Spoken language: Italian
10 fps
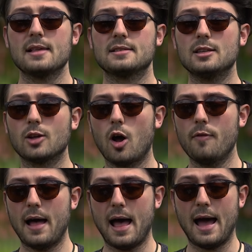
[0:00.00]
si
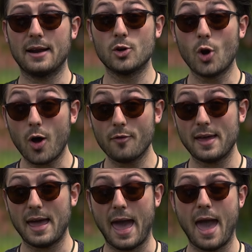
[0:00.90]
trova a
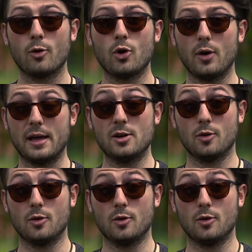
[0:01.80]
9,99 euro